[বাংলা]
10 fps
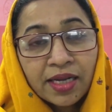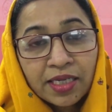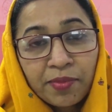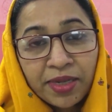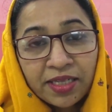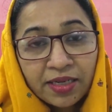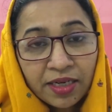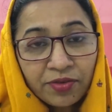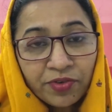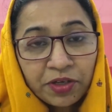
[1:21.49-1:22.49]
কিংবা তার
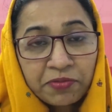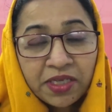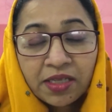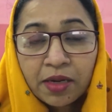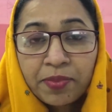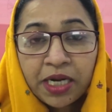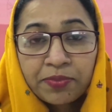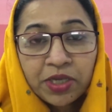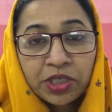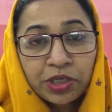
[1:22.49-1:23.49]
এনভায়রনমেন্ট তার
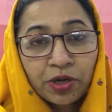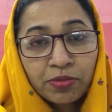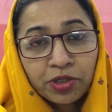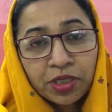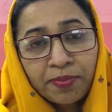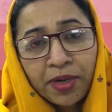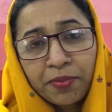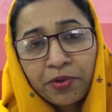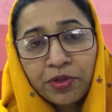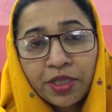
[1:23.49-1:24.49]
পারিপার্শ্বিক অবস্থা প্রায়
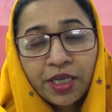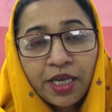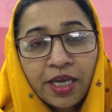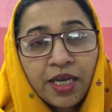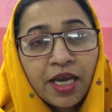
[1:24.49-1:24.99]
প্রত্যেকেই